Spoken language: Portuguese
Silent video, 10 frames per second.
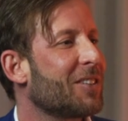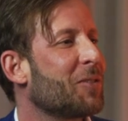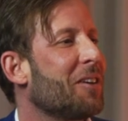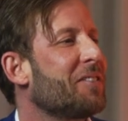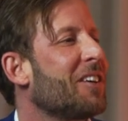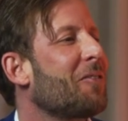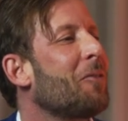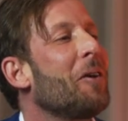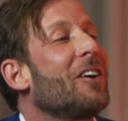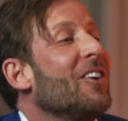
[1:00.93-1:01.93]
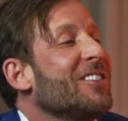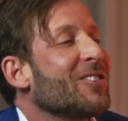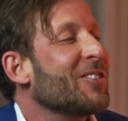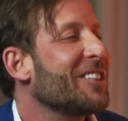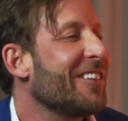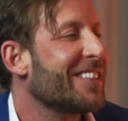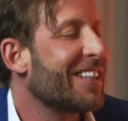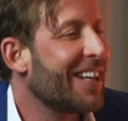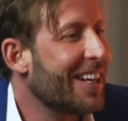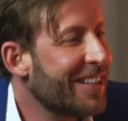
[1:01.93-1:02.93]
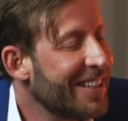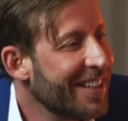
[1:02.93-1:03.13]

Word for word: da sua vida? De onde surgiu essa ideia?